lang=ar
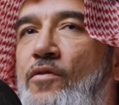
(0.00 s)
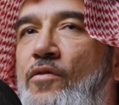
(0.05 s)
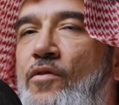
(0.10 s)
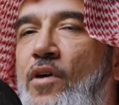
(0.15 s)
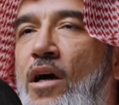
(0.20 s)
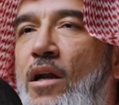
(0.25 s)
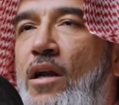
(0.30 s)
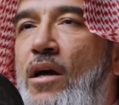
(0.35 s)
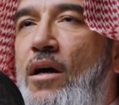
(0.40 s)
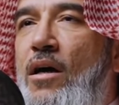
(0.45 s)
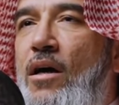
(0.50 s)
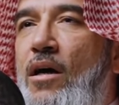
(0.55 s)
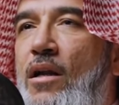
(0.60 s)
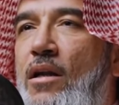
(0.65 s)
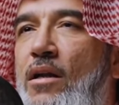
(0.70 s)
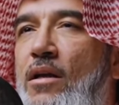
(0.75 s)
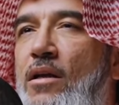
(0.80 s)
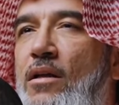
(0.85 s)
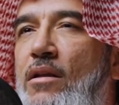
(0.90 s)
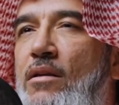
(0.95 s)
فعلى
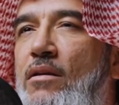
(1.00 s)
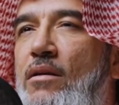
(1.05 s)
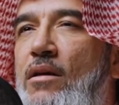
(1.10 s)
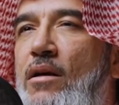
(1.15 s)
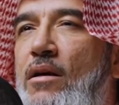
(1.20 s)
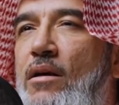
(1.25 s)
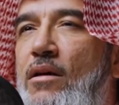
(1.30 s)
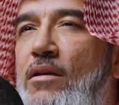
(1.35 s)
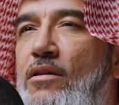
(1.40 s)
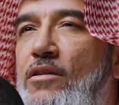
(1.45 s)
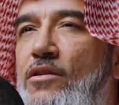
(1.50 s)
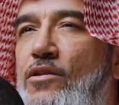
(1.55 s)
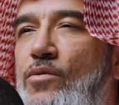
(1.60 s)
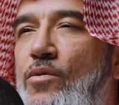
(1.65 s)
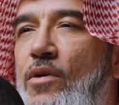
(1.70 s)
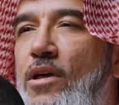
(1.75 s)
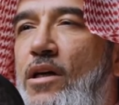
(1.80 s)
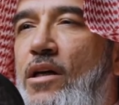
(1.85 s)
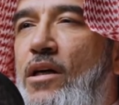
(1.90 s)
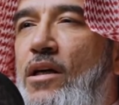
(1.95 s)
الاقل انت
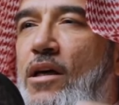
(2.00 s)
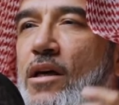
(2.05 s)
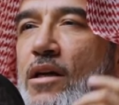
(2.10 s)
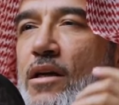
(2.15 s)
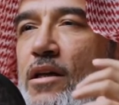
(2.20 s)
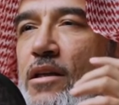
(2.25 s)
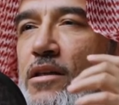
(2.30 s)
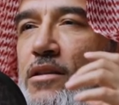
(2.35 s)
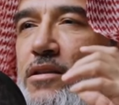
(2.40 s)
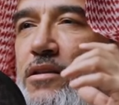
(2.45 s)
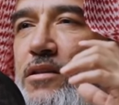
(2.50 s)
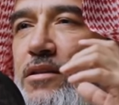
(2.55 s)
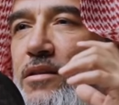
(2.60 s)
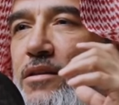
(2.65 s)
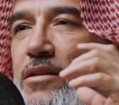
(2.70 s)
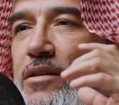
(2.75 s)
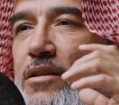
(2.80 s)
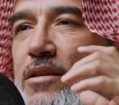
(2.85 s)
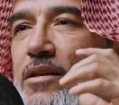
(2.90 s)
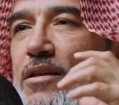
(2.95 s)
شويه يعني ايش
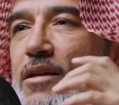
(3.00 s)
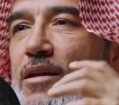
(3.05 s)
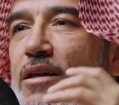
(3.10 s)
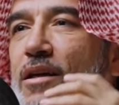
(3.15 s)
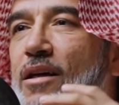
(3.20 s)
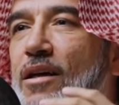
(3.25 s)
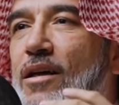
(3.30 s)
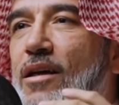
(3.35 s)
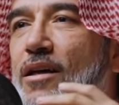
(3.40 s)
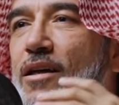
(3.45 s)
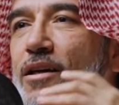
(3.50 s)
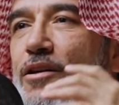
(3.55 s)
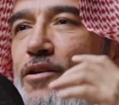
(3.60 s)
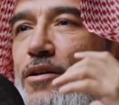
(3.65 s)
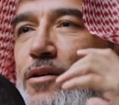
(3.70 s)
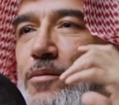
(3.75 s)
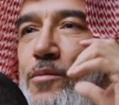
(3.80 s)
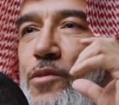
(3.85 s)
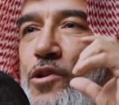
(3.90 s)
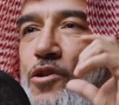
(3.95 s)

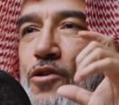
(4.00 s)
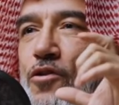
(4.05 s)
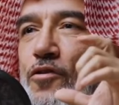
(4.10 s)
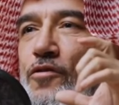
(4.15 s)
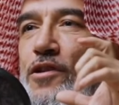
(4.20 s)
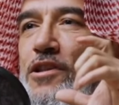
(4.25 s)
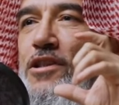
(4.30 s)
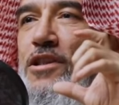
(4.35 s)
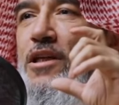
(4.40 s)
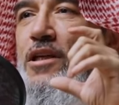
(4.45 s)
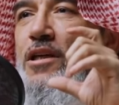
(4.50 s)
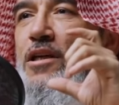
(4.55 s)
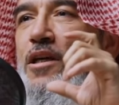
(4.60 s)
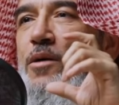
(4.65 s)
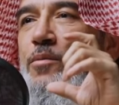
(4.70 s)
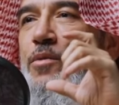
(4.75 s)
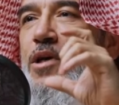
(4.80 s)
بتشوف الشركه